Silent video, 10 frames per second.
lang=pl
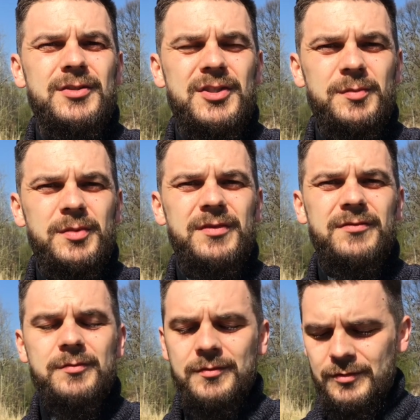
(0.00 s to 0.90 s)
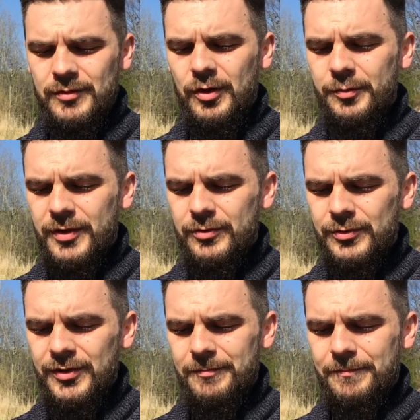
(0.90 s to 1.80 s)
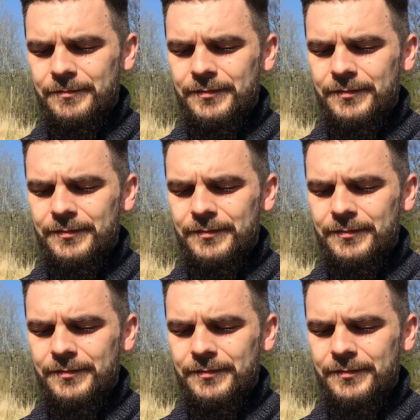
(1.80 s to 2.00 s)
cierpliwym opiekunem.